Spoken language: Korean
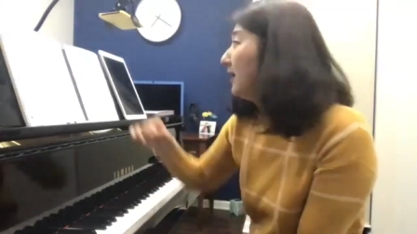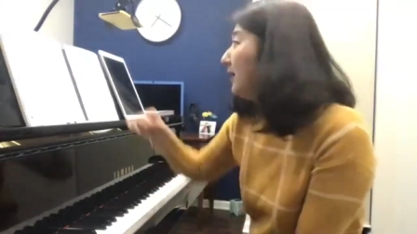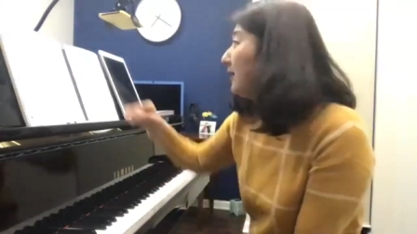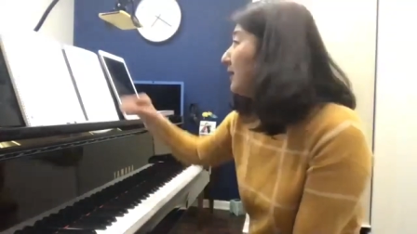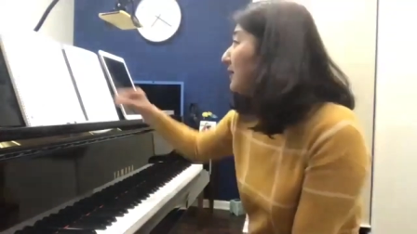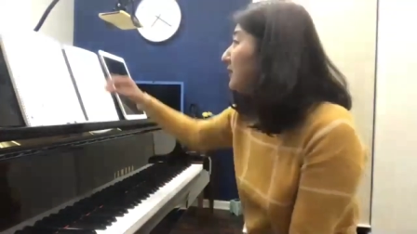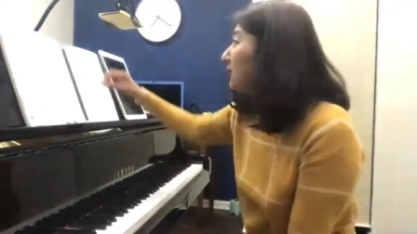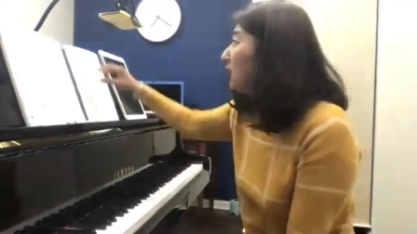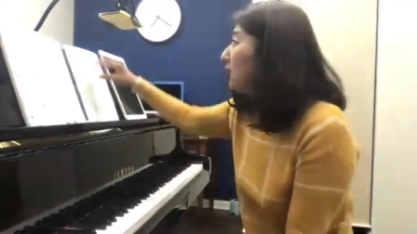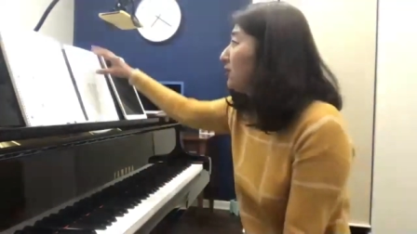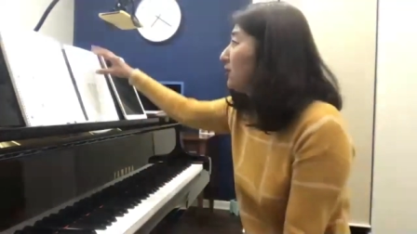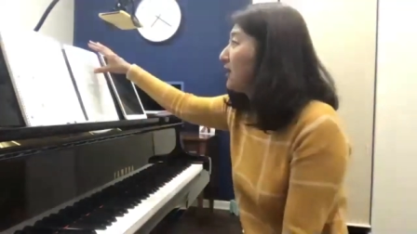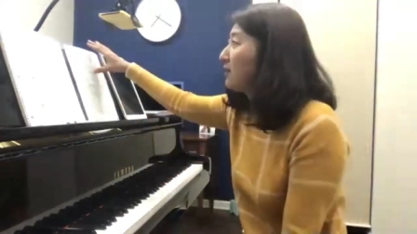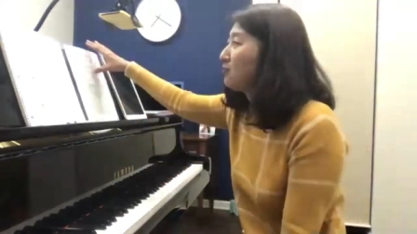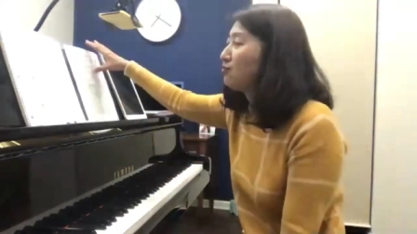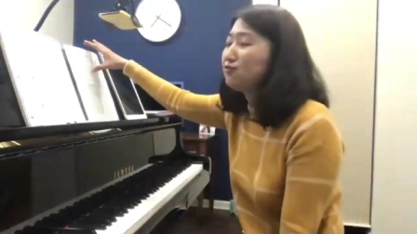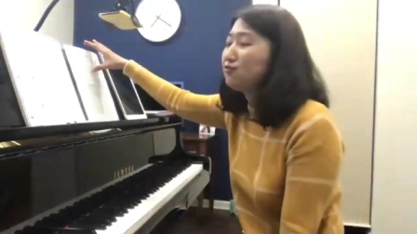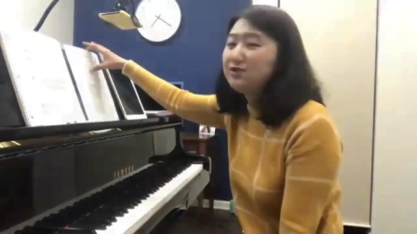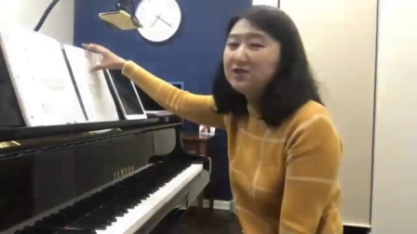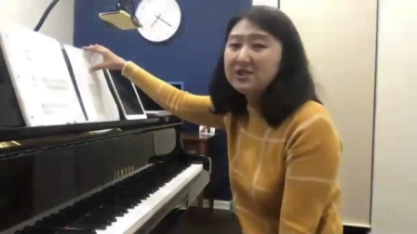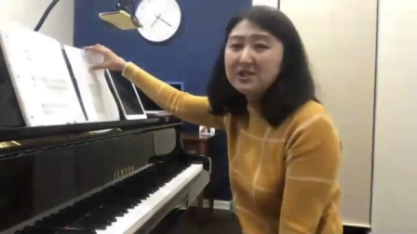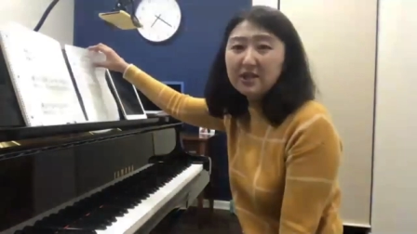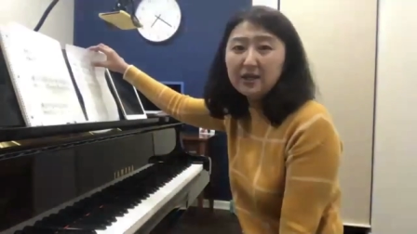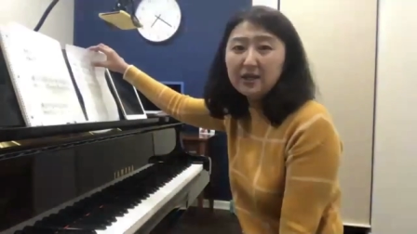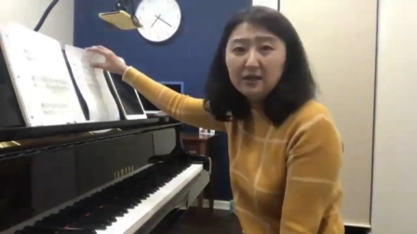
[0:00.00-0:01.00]
그런데
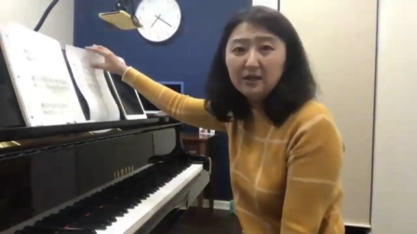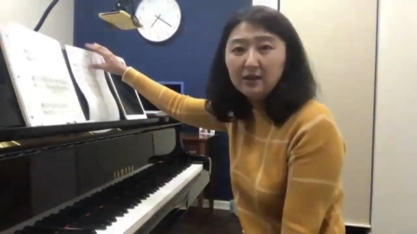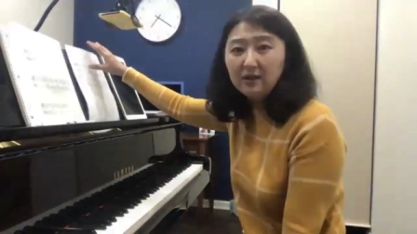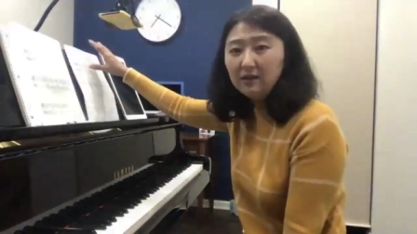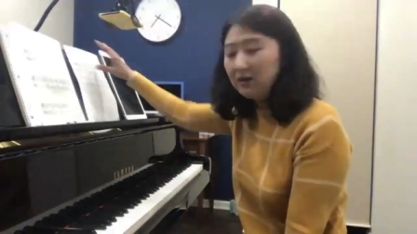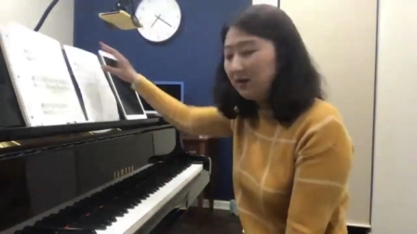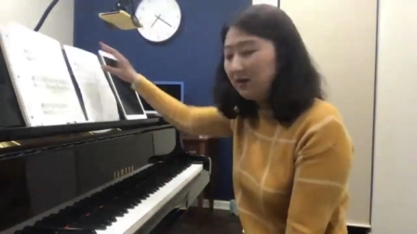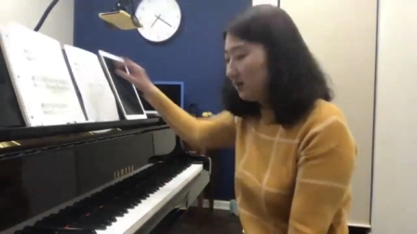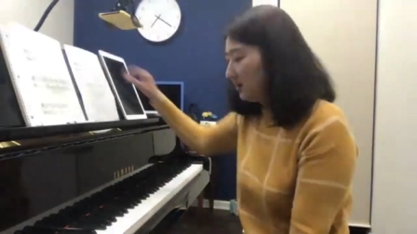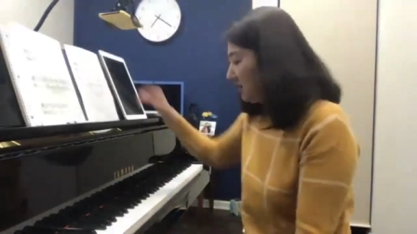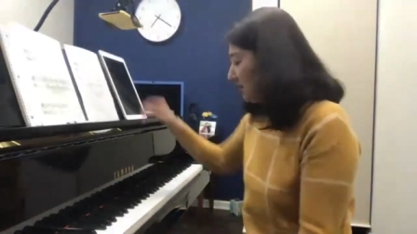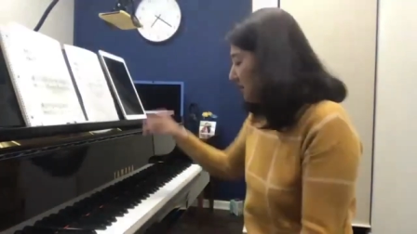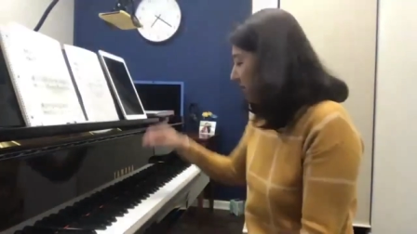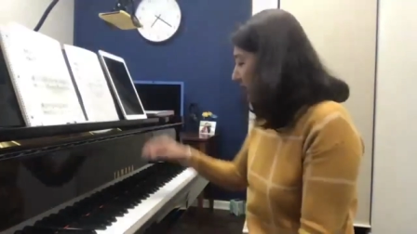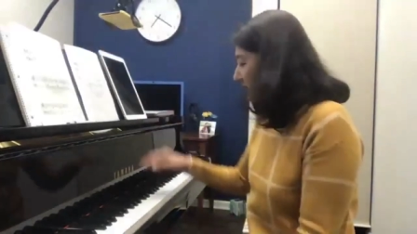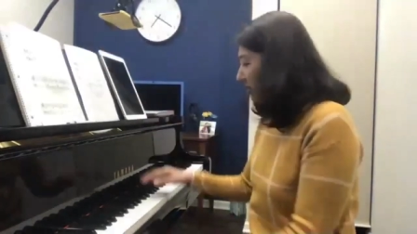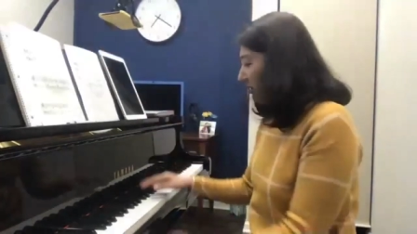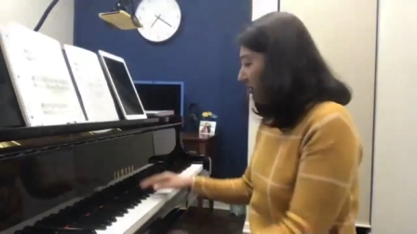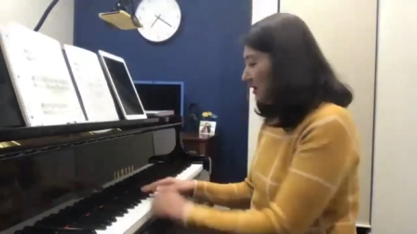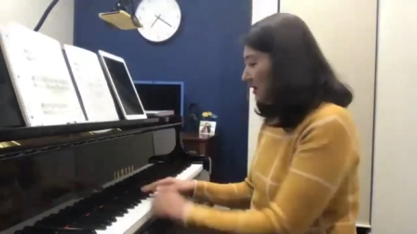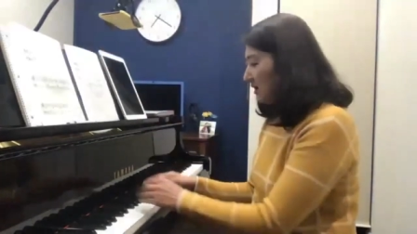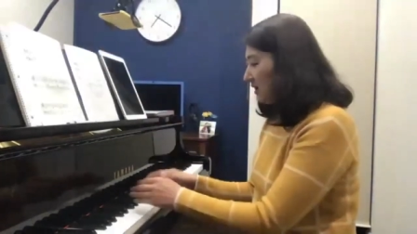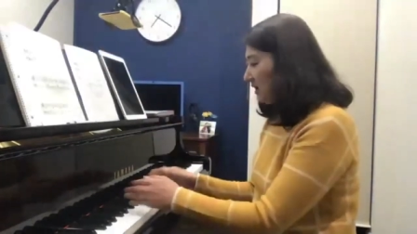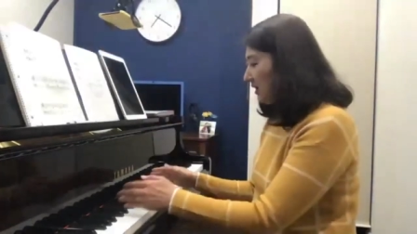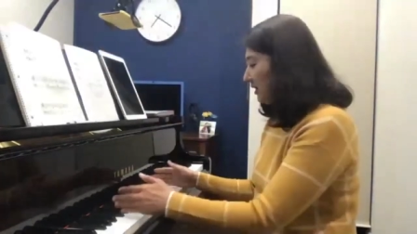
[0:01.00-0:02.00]
문제는
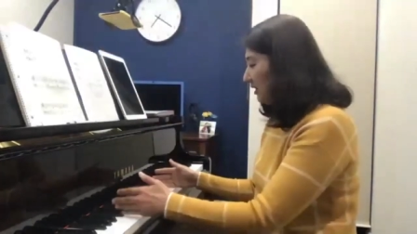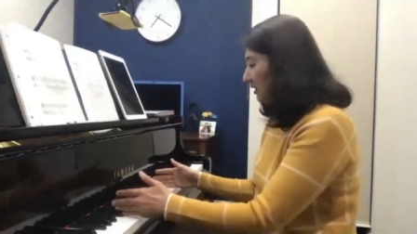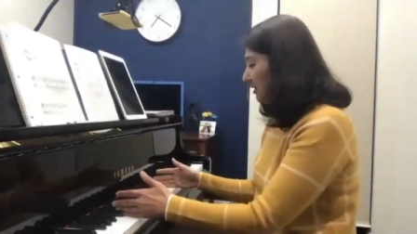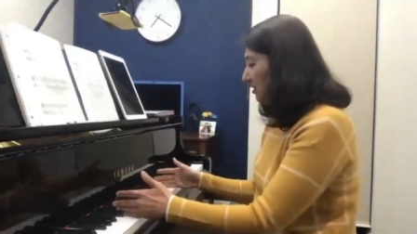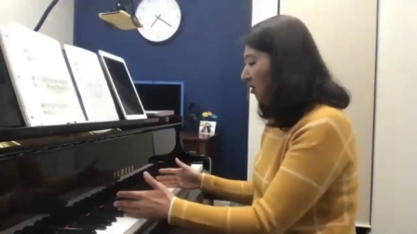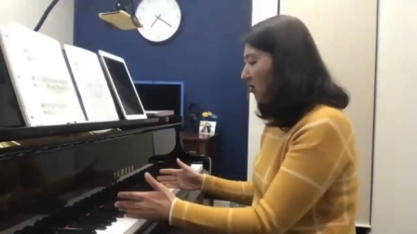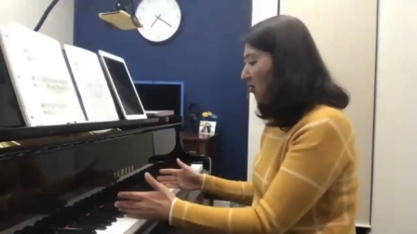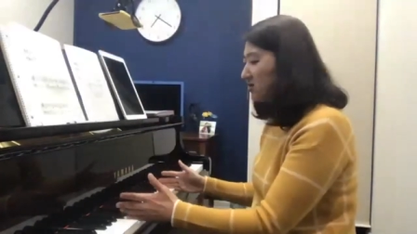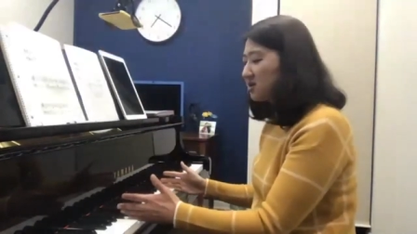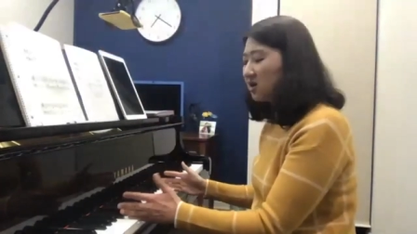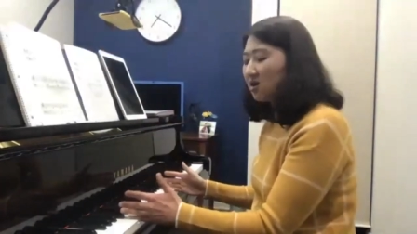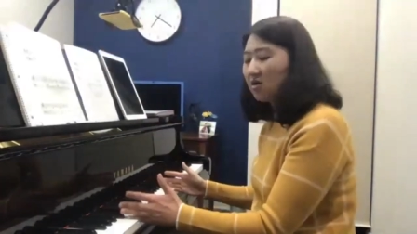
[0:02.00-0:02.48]
여기서